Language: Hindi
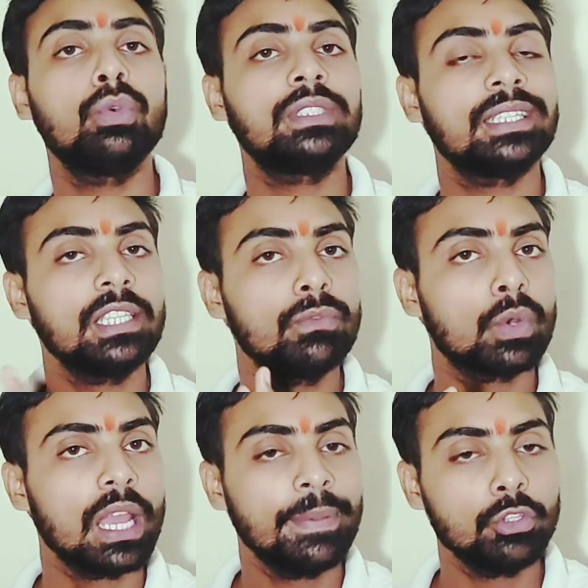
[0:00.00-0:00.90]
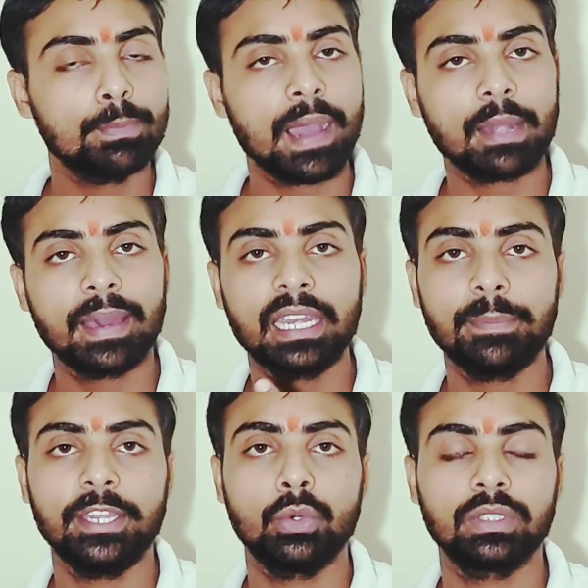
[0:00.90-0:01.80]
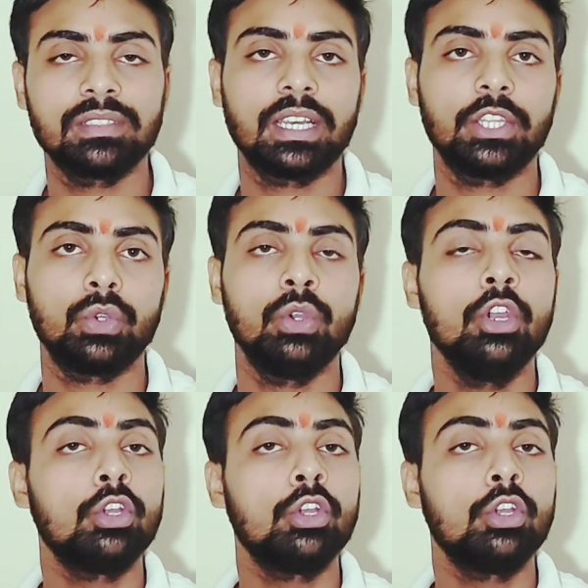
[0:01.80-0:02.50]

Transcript: कुछ ऐसे वो कैब है जो बार बार रिपीट होते हैं साथियों